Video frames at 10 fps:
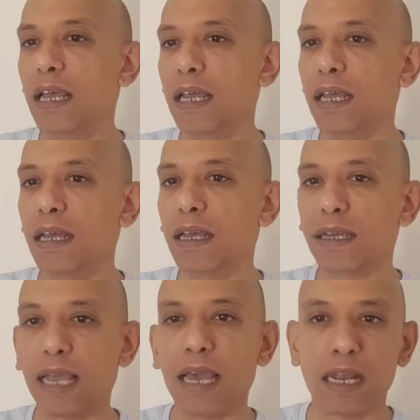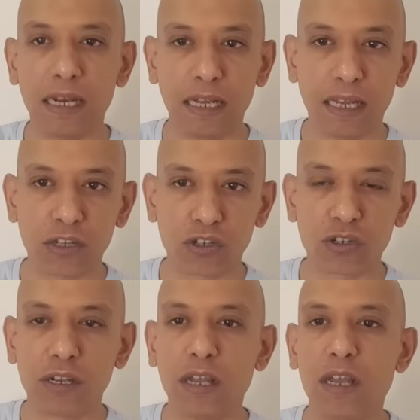آه، كاره
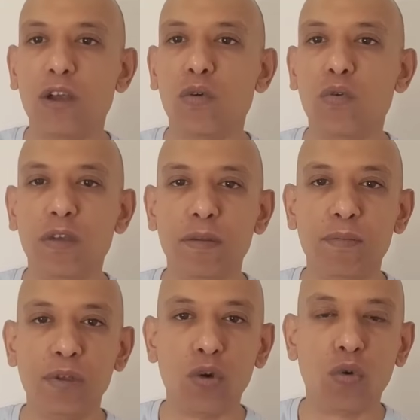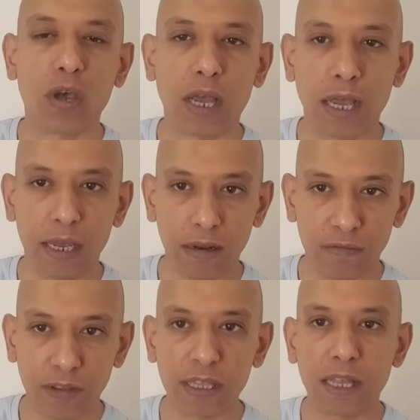للجيش وبيوقع
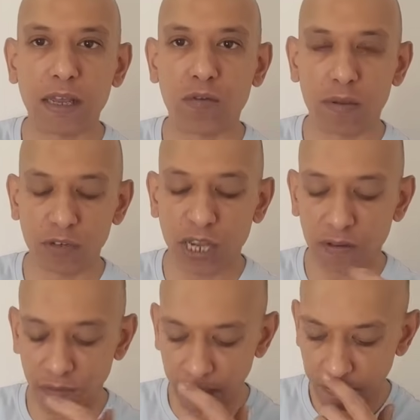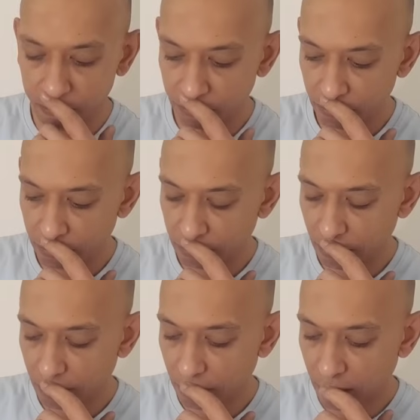الفتنه ومش عارف ايه
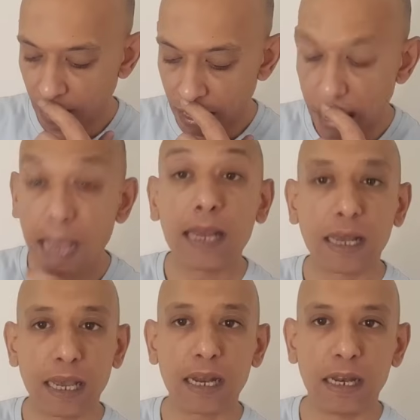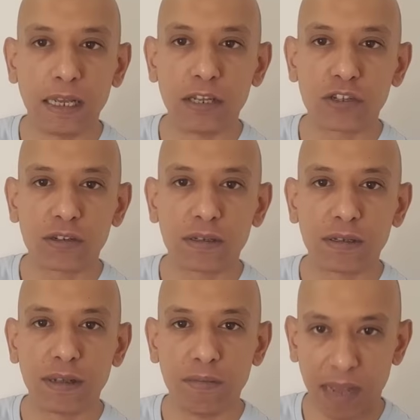انا كاره للجيش
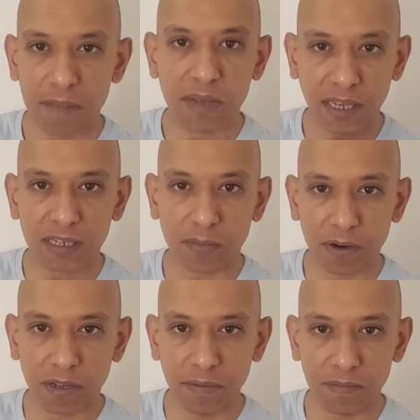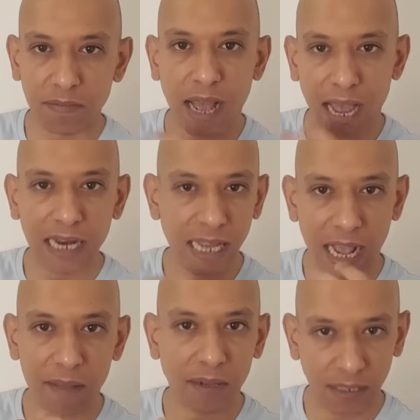محمد عيسى ابراهيم علي
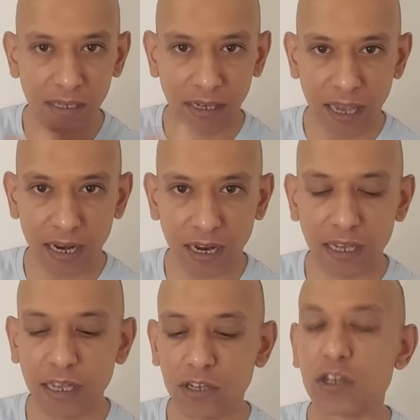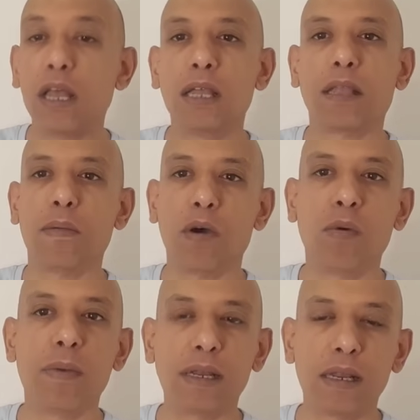احمد كاره للجيش طيب
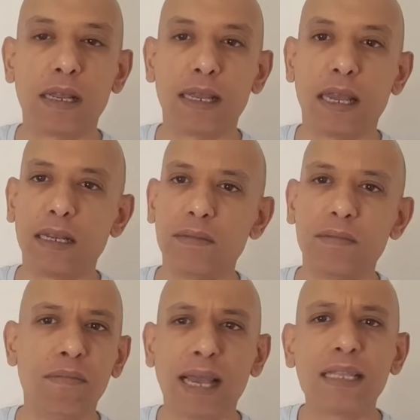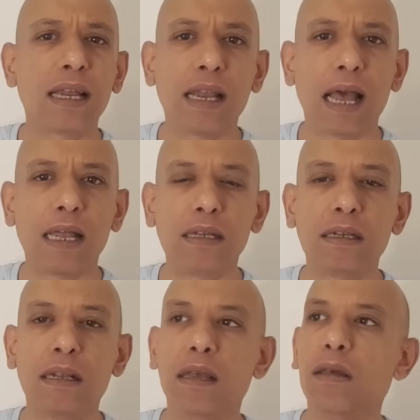عموما يعني بعيدا
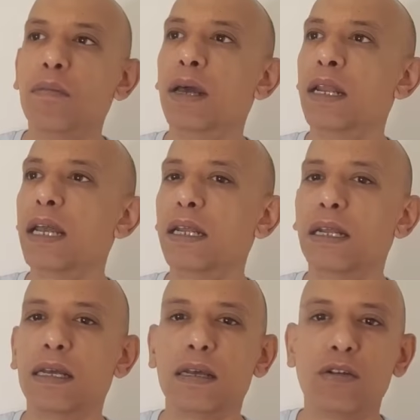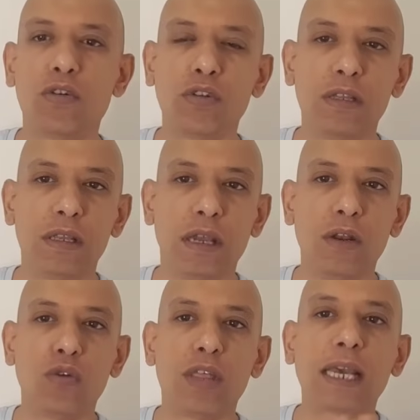عن ما ان احنا نقعد
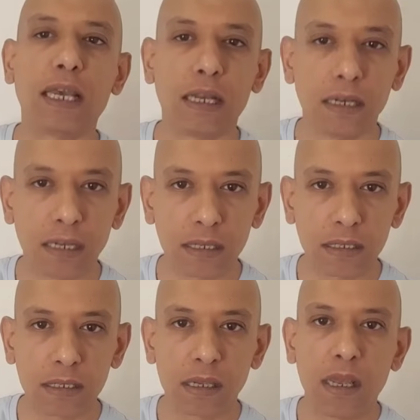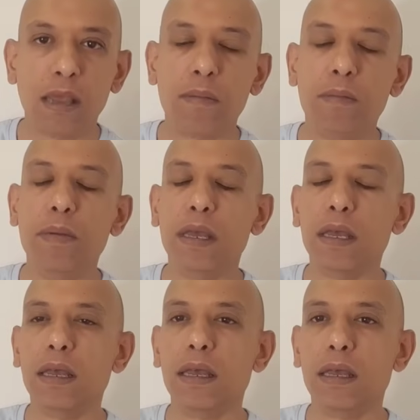نذكر الناس
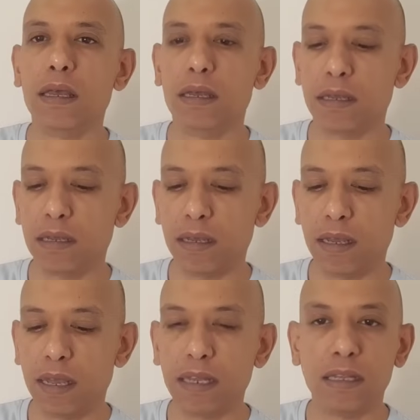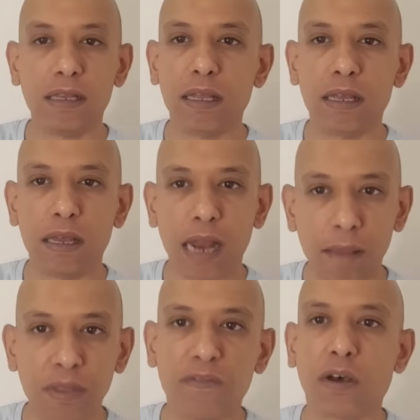بان
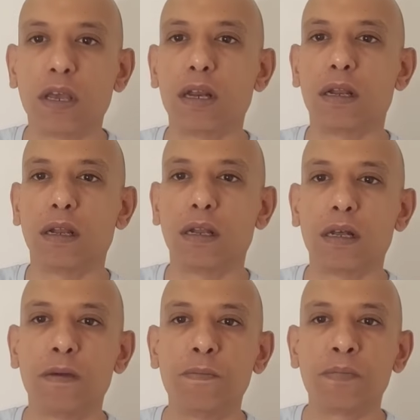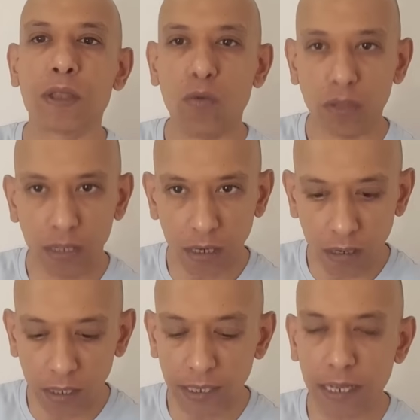العبد الفقير الى الله وان
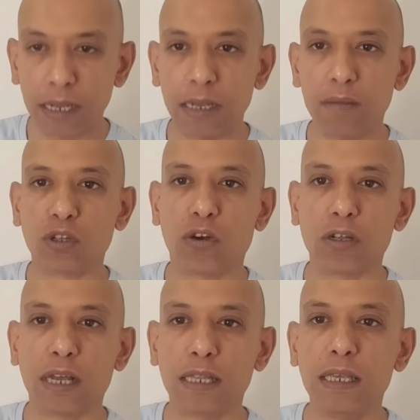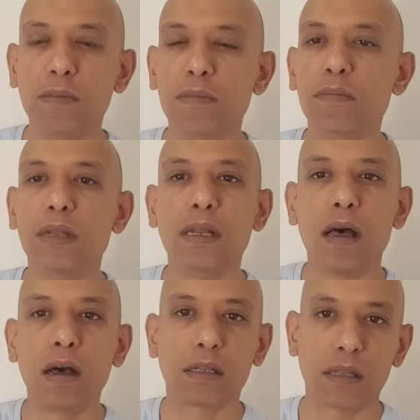القناه المتواضعه دي من
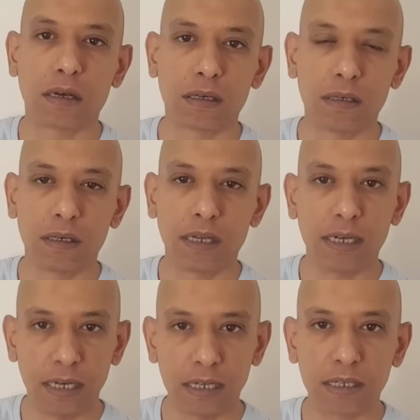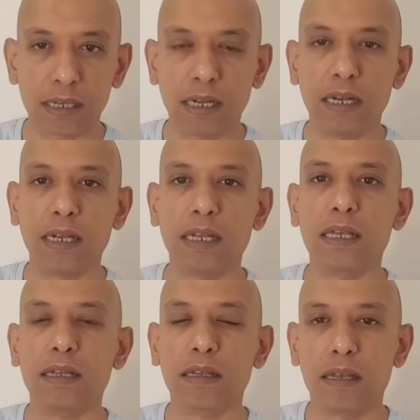اكتر الناس
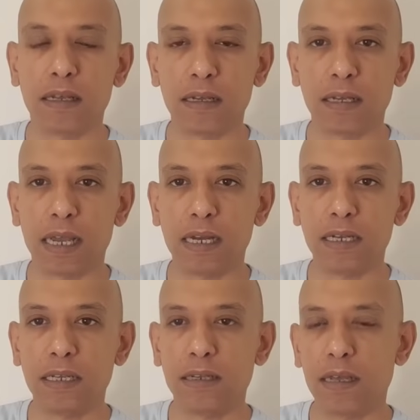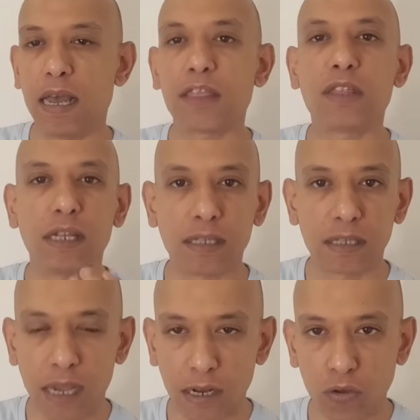اللي آه، يعني
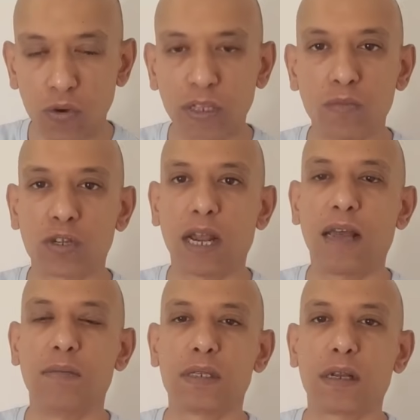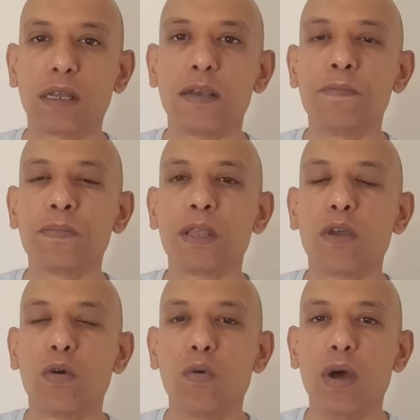اثنت على القوات المسلحه المصريه
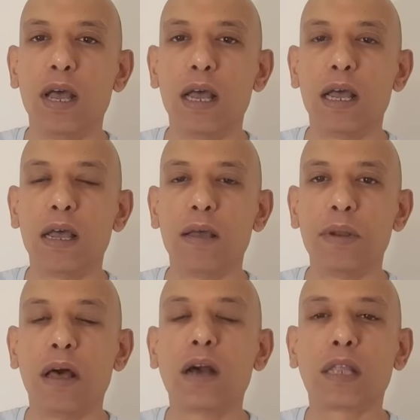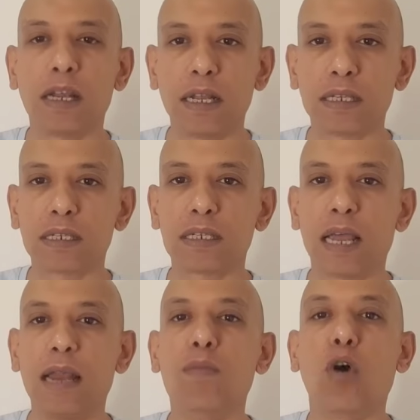ومن اكتر الناس
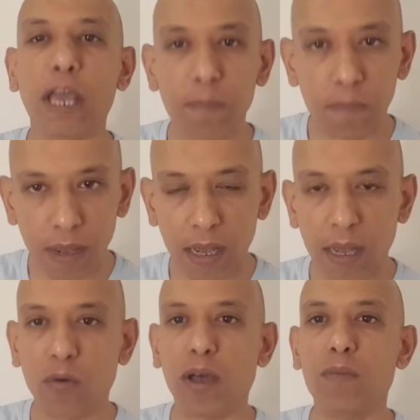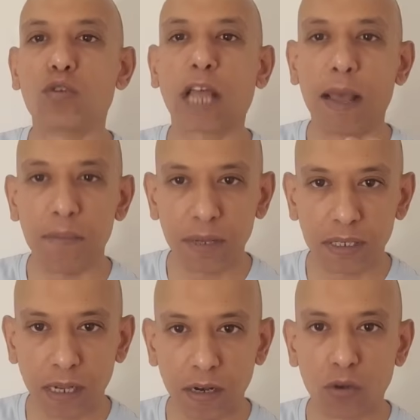المحبه
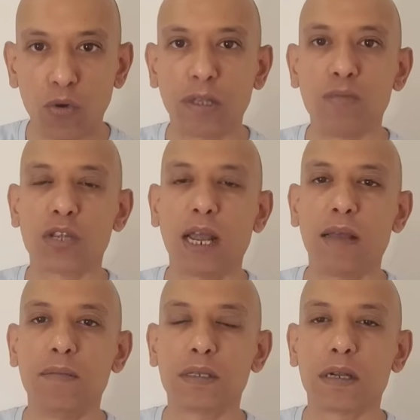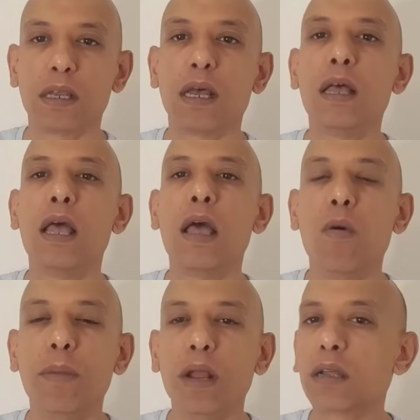والمتحمسه للقوات المسلحه المصريه
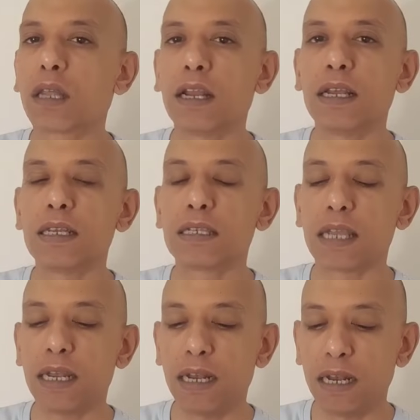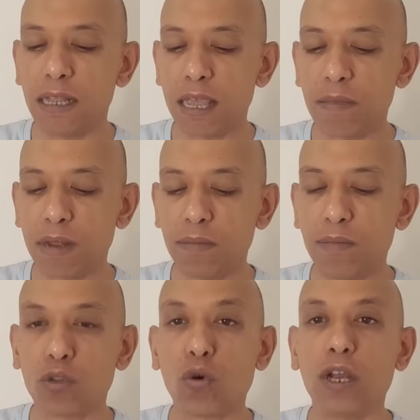من اكتر الناس اللي دايما
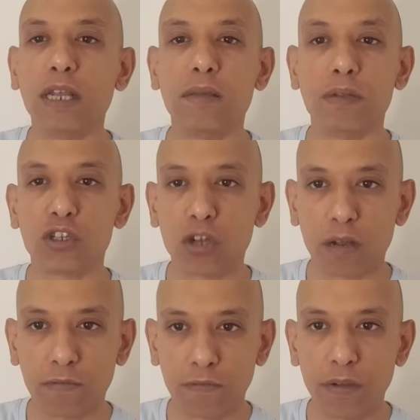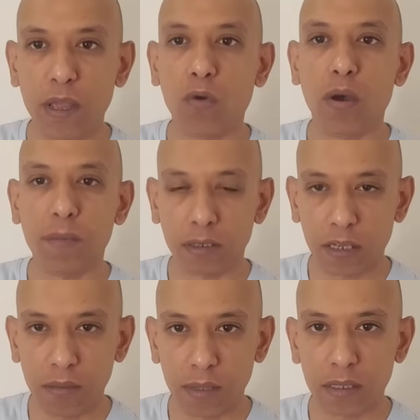بتعلي من شرف ومن
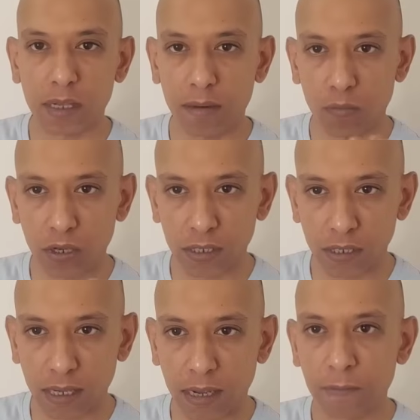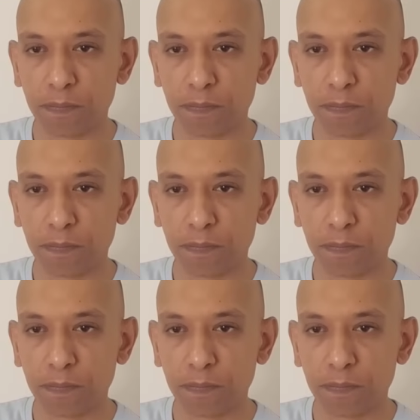قيمه المؤسسه